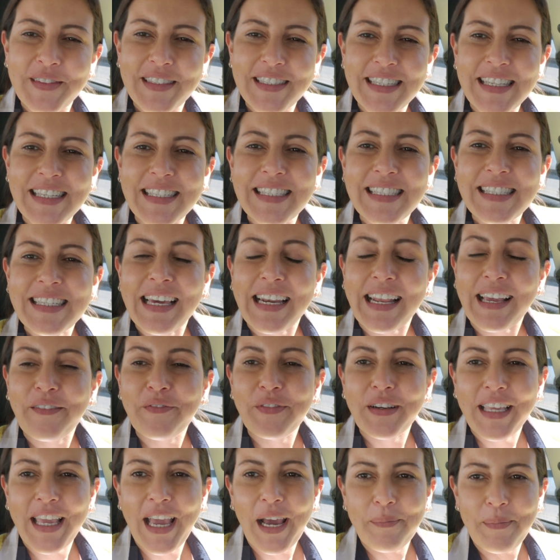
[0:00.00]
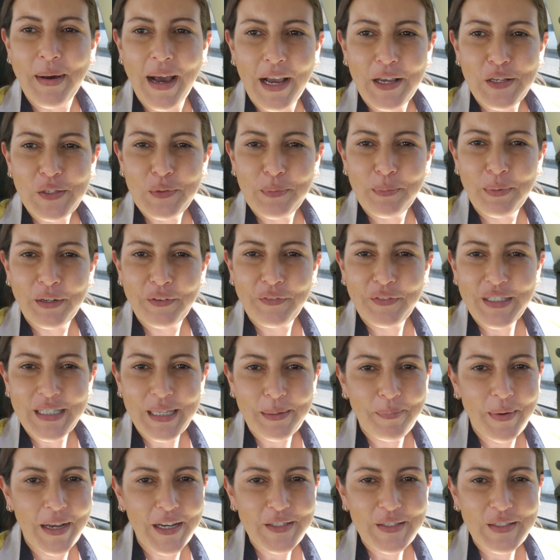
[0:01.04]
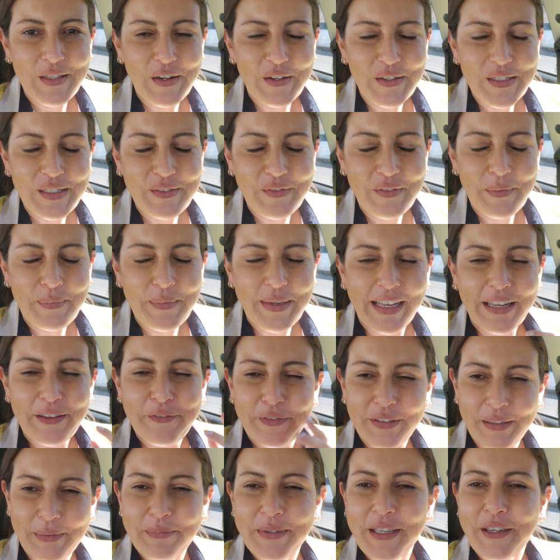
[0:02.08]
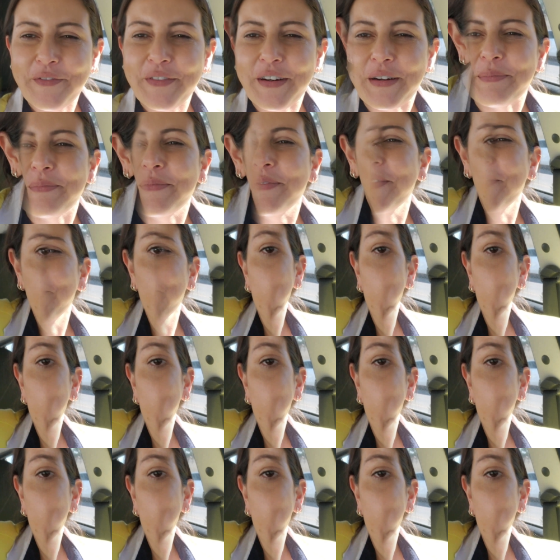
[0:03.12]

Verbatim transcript: Se inscreva aqui abaixo para fazer parte da nossa família e vamos que vamos.